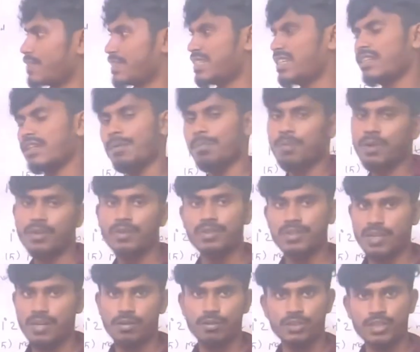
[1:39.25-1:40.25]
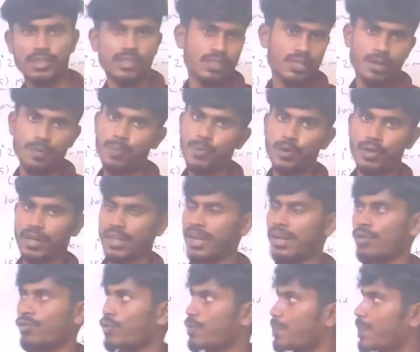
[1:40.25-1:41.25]
கொஸ்டின் நம்பர் ஒரு சில கொஸ்டின்ஸுக்கு
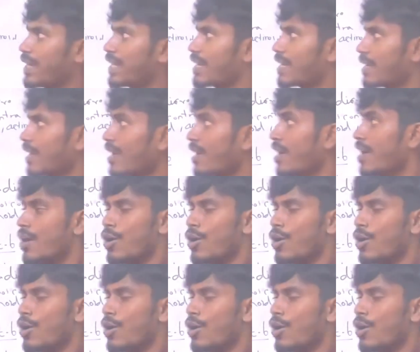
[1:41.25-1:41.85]
போட்டிருக்கேன் நோட் பண்ணிக்கோங்க